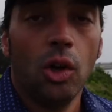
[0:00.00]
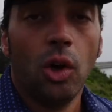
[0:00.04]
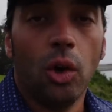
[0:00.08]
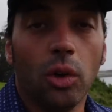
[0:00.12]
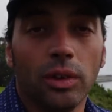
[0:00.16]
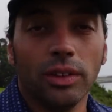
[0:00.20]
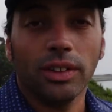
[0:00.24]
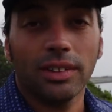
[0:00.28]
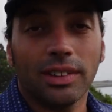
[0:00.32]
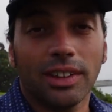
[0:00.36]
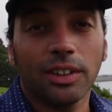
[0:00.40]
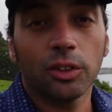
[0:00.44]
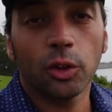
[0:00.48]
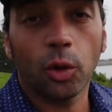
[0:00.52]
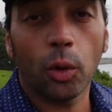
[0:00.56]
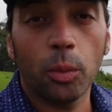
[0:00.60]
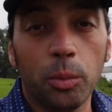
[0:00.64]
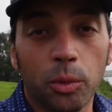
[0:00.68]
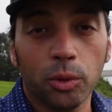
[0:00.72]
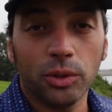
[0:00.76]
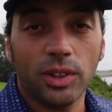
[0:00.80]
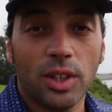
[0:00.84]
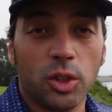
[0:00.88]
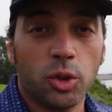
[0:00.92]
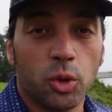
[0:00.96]
On est en train de
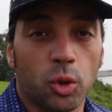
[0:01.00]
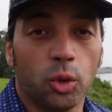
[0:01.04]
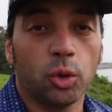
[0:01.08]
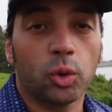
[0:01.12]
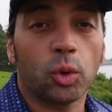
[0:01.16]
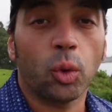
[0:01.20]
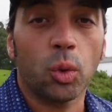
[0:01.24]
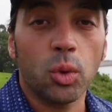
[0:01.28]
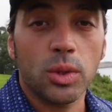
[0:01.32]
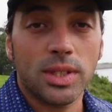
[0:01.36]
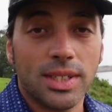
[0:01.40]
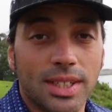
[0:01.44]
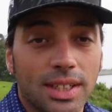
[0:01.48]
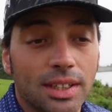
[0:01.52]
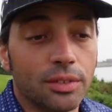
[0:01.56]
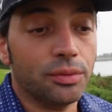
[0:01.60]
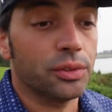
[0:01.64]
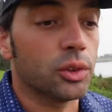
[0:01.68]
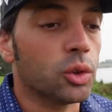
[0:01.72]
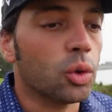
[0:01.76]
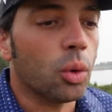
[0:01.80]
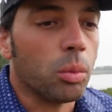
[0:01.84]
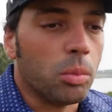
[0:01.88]
remonter sur le trou 5, enfin de